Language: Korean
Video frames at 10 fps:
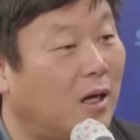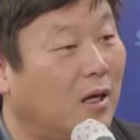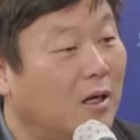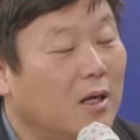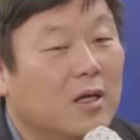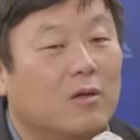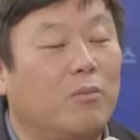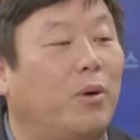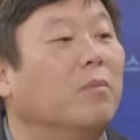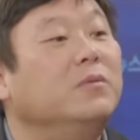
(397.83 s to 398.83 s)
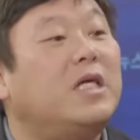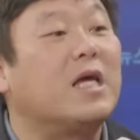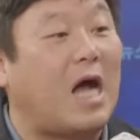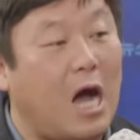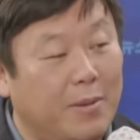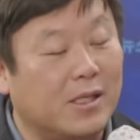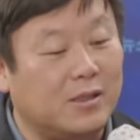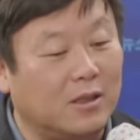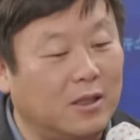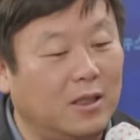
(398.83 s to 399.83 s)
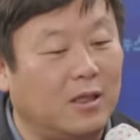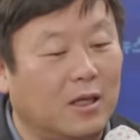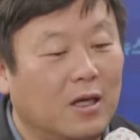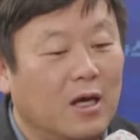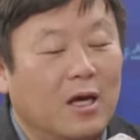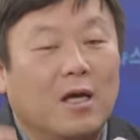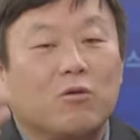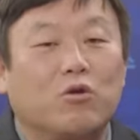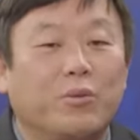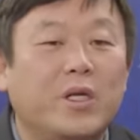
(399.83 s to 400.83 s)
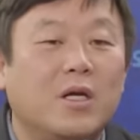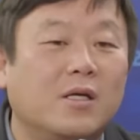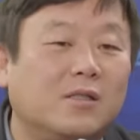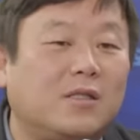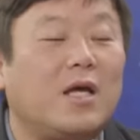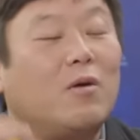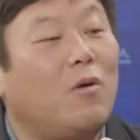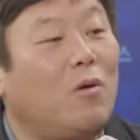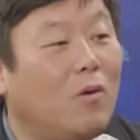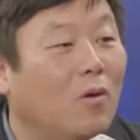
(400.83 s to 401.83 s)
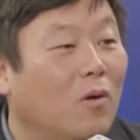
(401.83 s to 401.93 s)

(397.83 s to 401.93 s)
음, 음, 그리고 범죄의 가발성이 국민의 혈세로